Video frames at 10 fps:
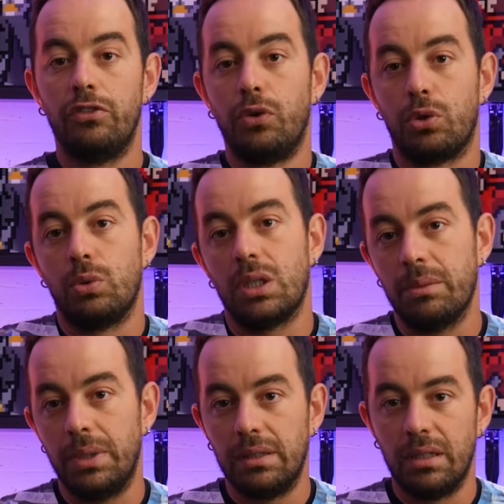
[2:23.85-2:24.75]

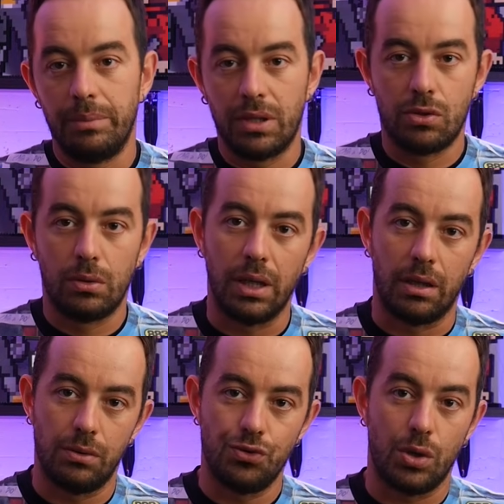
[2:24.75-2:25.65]
Fortunatamente le persone
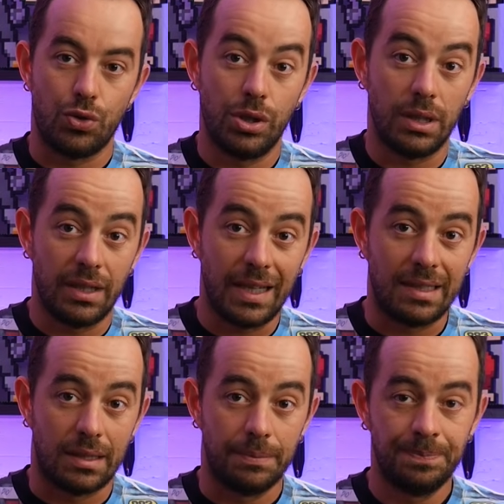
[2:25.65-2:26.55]
erano già uscite di
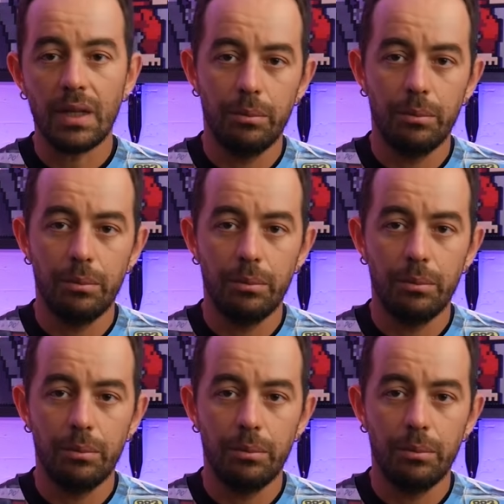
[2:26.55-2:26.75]
casa,